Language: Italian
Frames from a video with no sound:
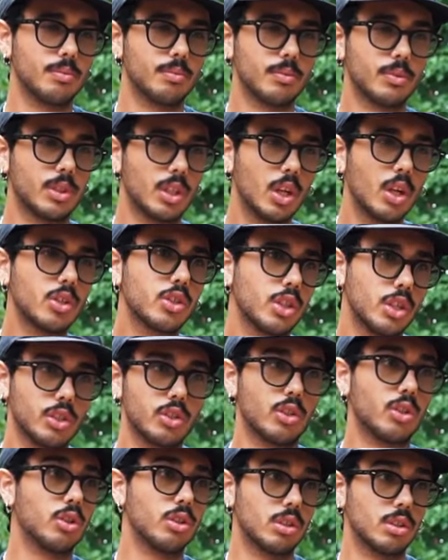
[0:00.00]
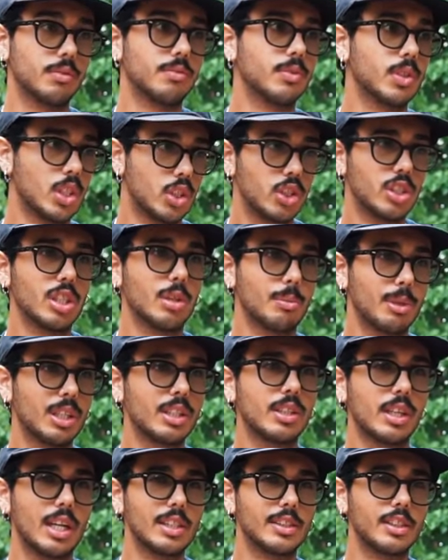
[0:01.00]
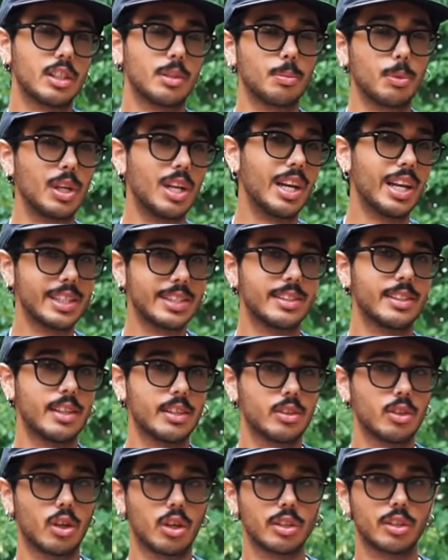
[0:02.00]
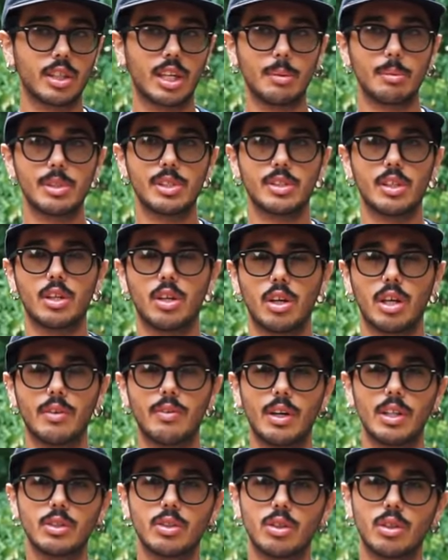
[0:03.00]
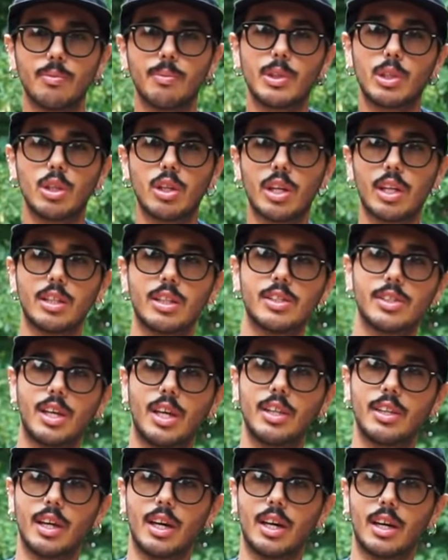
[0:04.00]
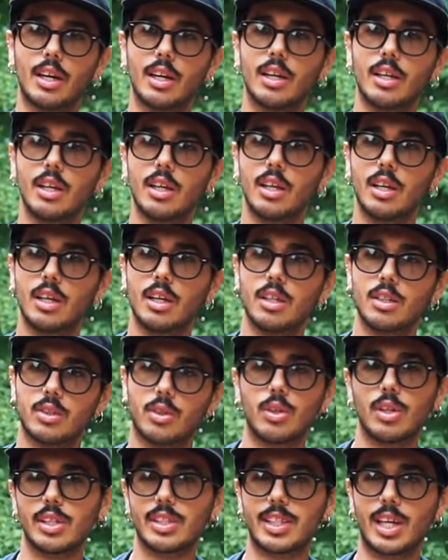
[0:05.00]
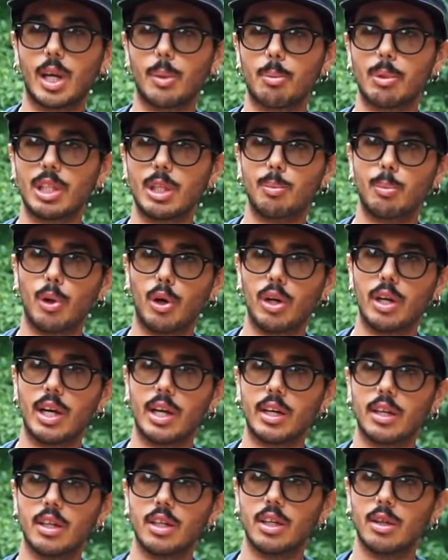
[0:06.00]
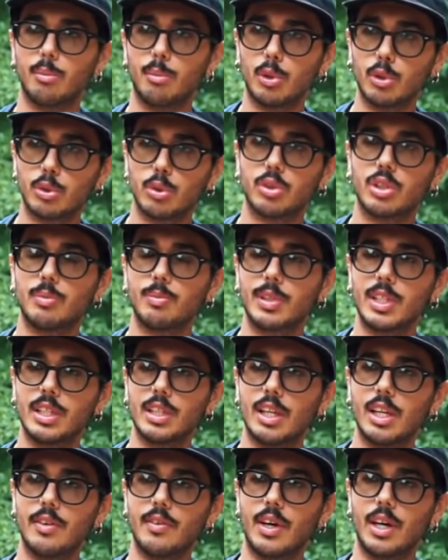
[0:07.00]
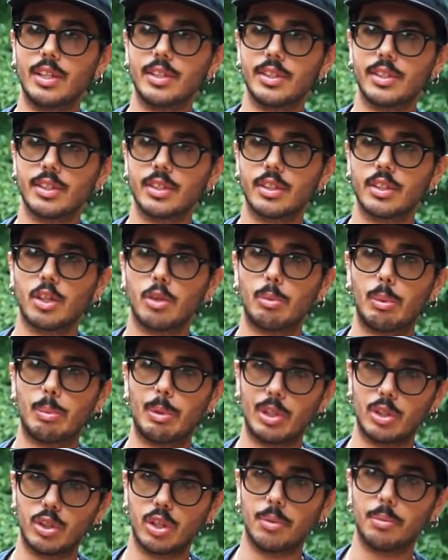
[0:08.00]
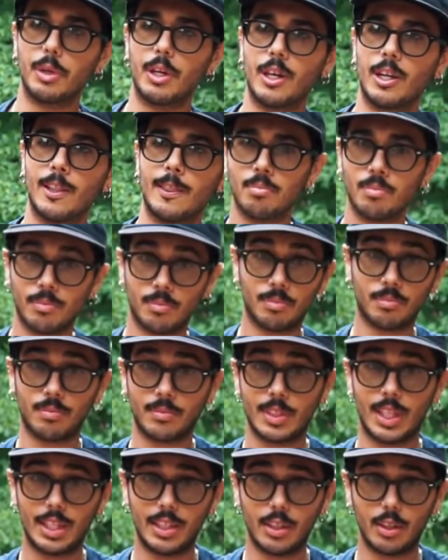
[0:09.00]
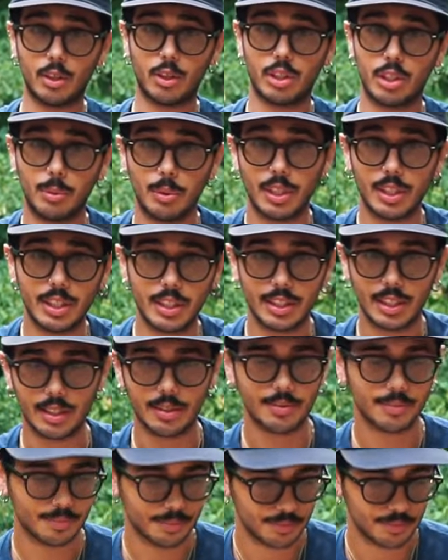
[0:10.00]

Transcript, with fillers: Se no ce ne sono decisamente altri, tipo le Last Resort che mi stanno arrivando, non vedo l'ora di skatearle. Sono le scarpe di Polar molto simile a delle Vans, come piacciono a me. Incrociamo le dita.